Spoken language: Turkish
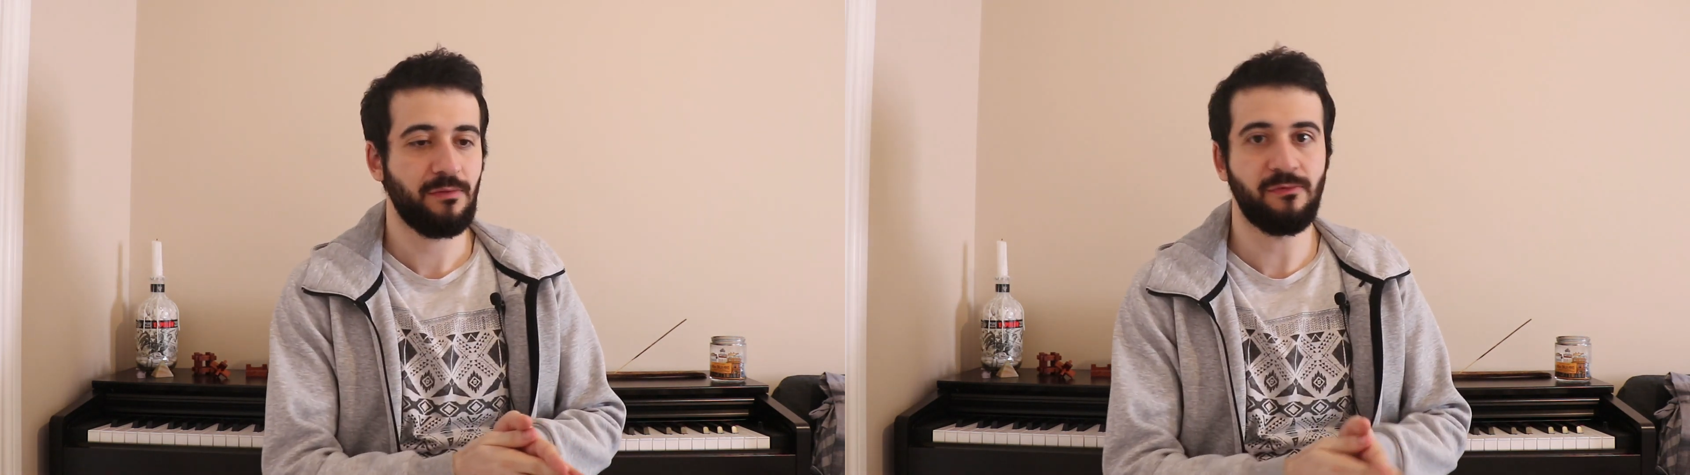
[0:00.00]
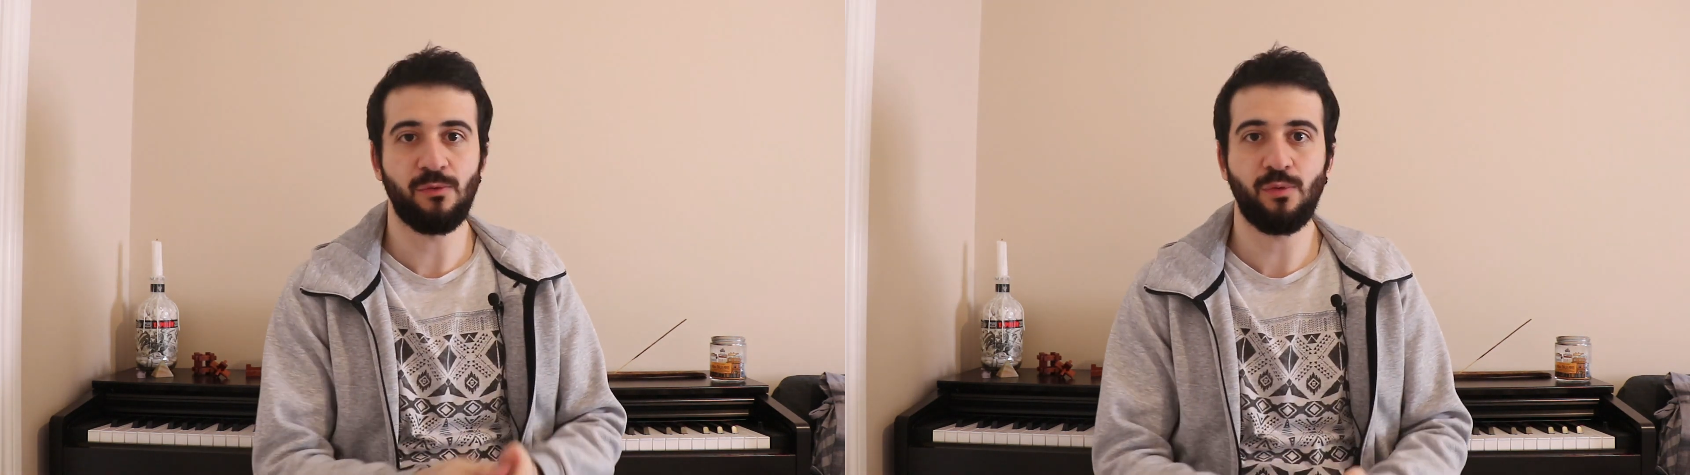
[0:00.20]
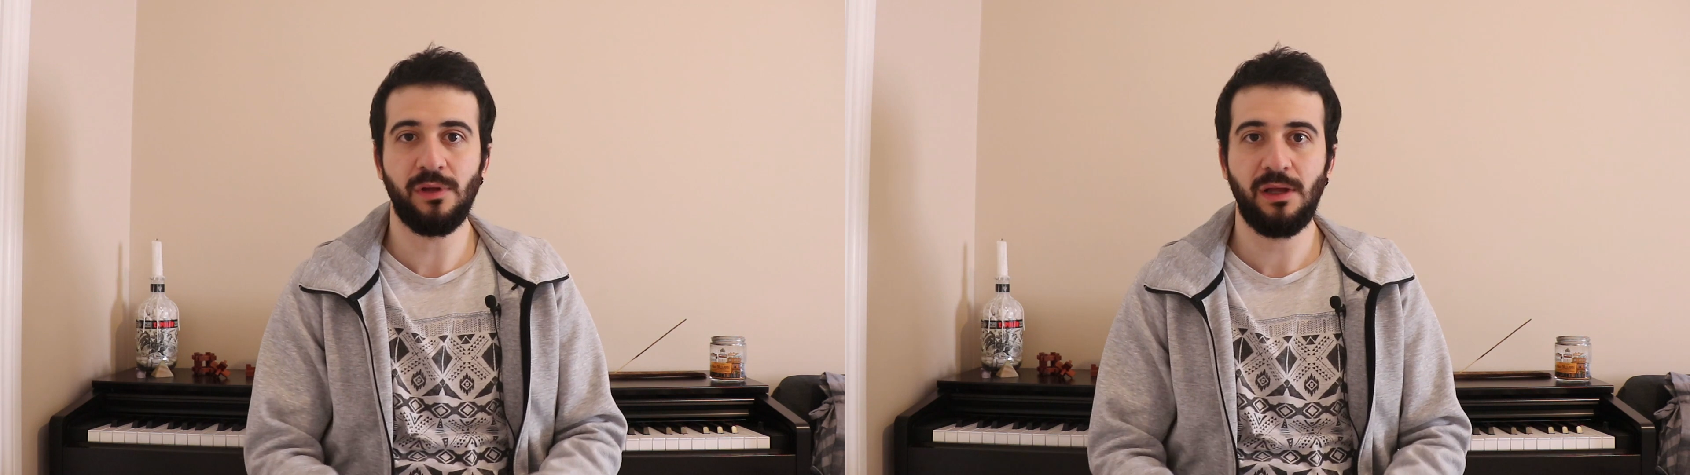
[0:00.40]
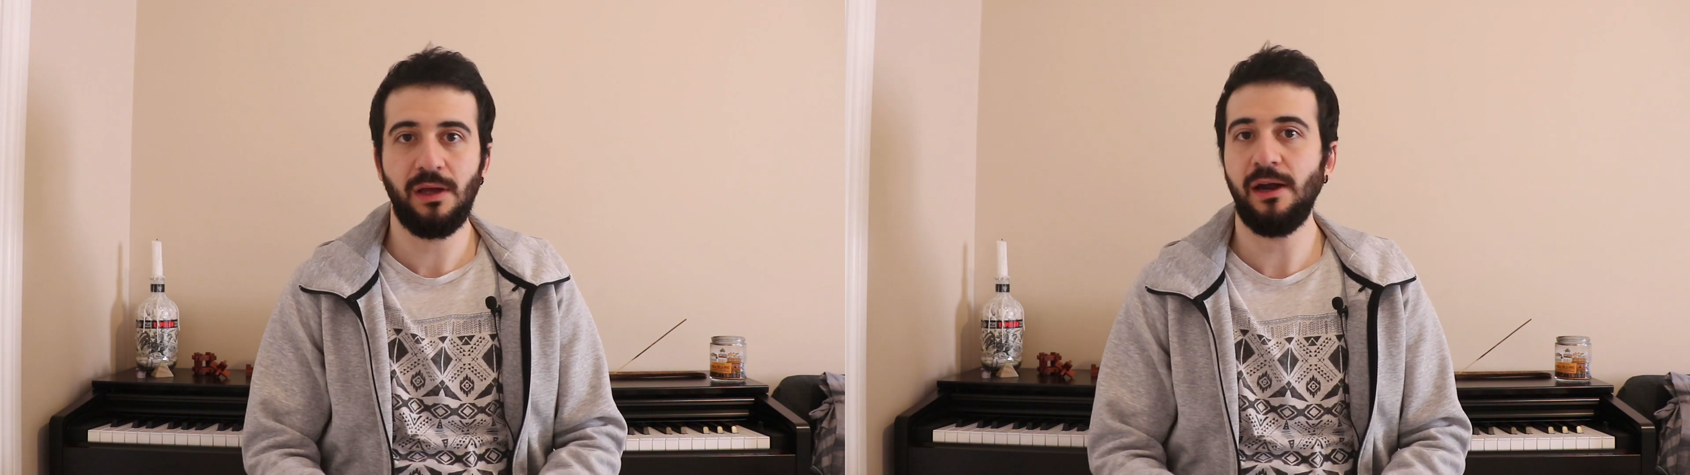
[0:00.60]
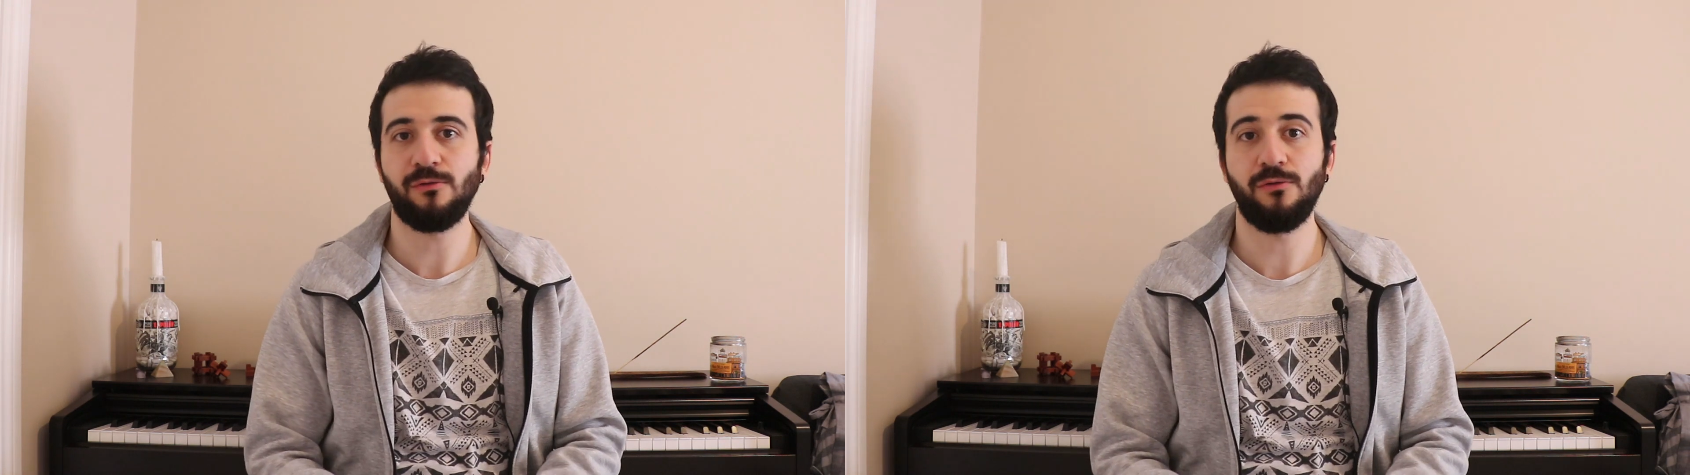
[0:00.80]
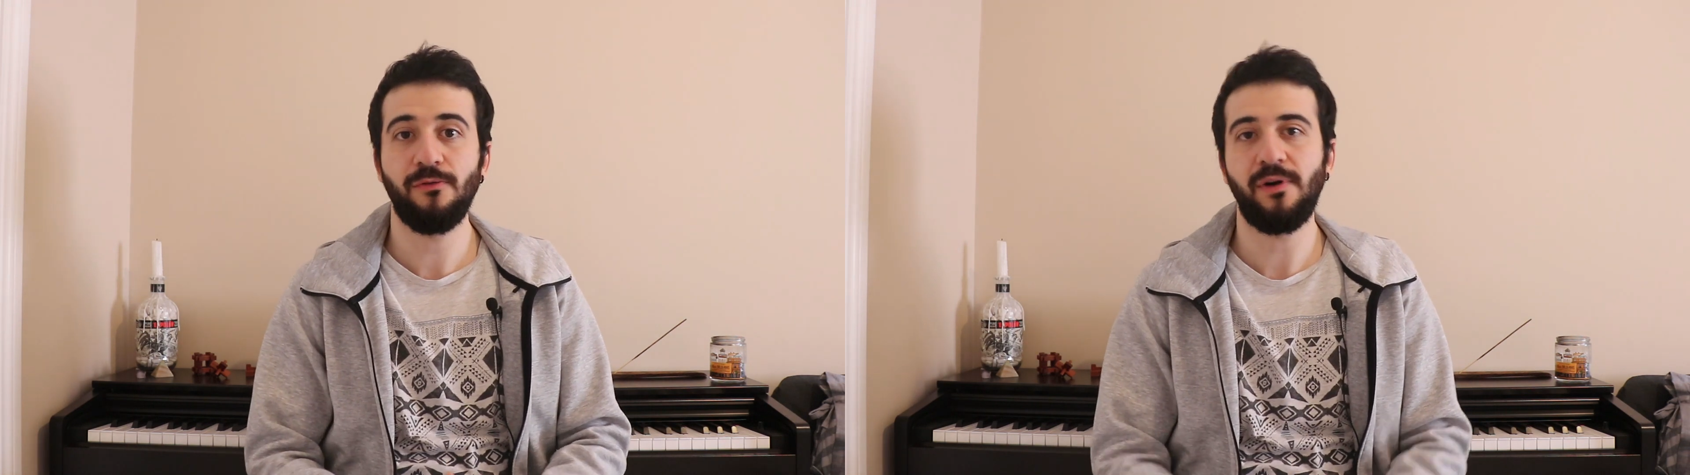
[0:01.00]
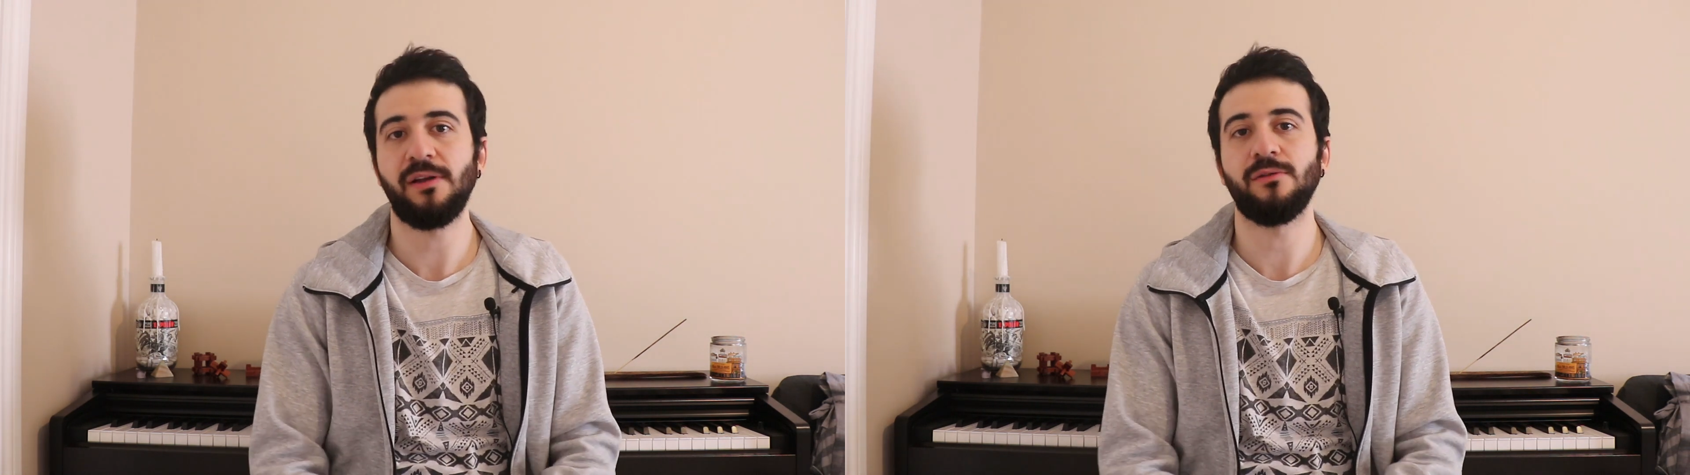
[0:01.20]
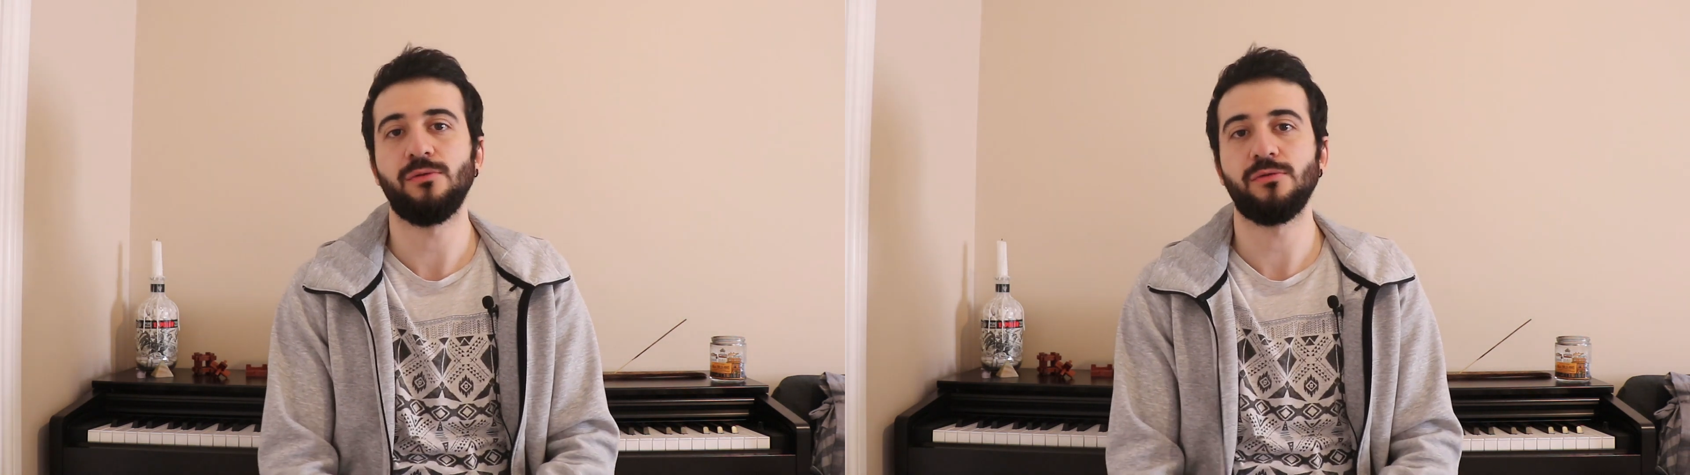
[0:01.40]
ve bu bana her türlü
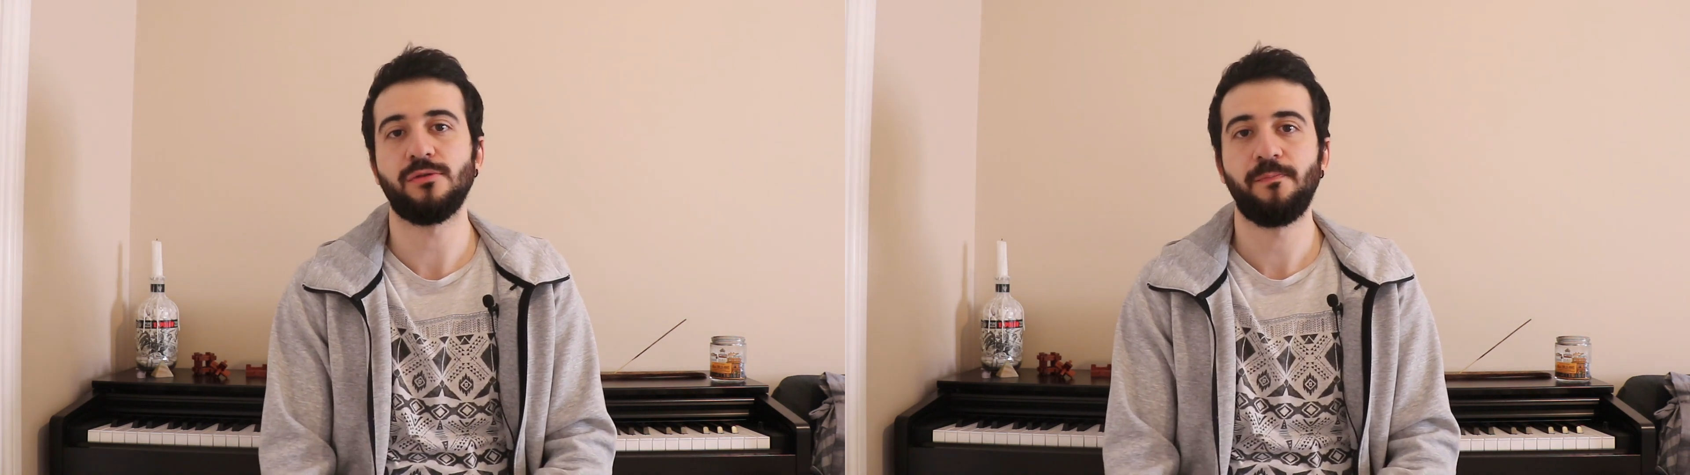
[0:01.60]
faydalı olur.